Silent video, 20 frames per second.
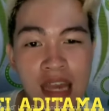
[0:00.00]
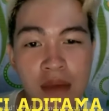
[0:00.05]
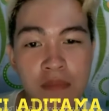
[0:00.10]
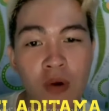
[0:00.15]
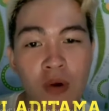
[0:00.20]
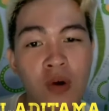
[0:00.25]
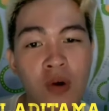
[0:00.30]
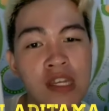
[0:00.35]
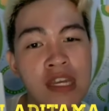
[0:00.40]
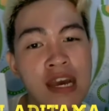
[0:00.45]

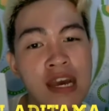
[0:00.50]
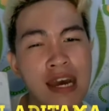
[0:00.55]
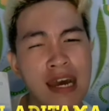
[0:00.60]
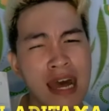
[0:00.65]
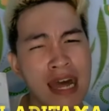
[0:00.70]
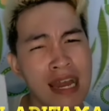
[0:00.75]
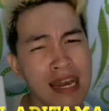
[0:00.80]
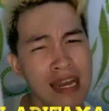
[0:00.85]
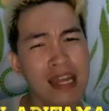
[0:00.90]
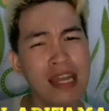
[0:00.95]
Pokoknya
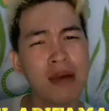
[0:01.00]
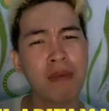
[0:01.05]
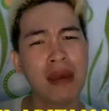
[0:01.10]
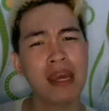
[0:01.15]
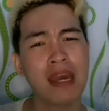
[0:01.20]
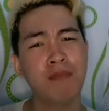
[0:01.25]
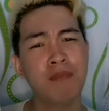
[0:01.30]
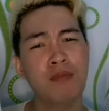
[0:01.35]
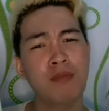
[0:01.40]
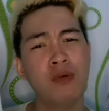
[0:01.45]
kalian yang
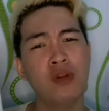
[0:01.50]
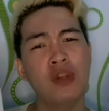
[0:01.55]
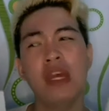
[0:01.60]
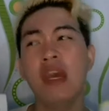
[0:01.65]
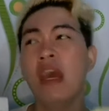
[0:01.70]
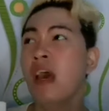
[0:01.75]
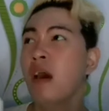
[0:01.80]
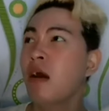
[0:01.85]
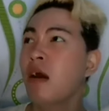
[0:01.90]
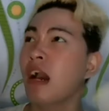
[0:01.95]
pengen putih,
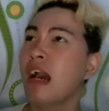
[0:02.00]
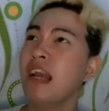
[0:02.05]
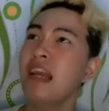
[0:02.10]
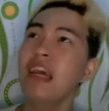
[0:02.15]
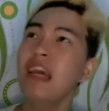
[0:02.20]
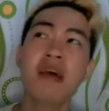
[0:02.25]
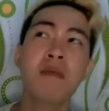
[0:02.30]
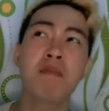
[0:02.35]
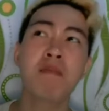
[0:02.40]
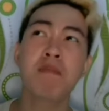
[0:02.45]
kalian
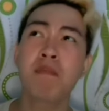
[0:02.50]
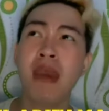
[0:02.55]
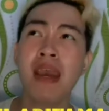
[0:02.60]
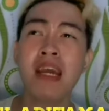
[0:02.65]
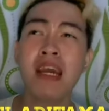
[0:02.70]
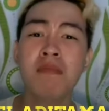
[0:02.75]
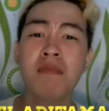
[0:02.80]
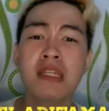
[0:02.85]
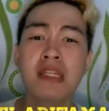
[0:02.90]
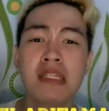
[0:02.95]
yang pengen
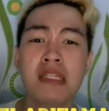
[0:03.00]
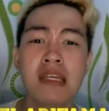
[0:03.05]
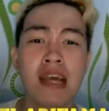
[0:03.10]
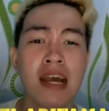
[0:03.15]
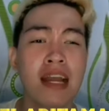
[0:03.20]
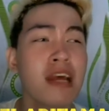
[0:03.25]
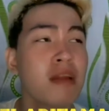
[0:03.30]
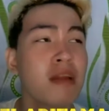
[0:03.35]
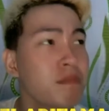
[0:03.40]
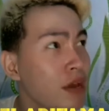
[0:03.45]
bersih, kalian
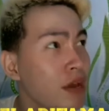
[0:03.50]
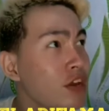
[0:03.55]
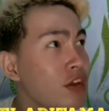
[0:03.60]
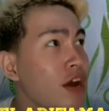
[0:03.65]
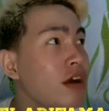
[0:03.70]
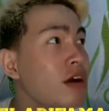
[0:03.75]
pengen yang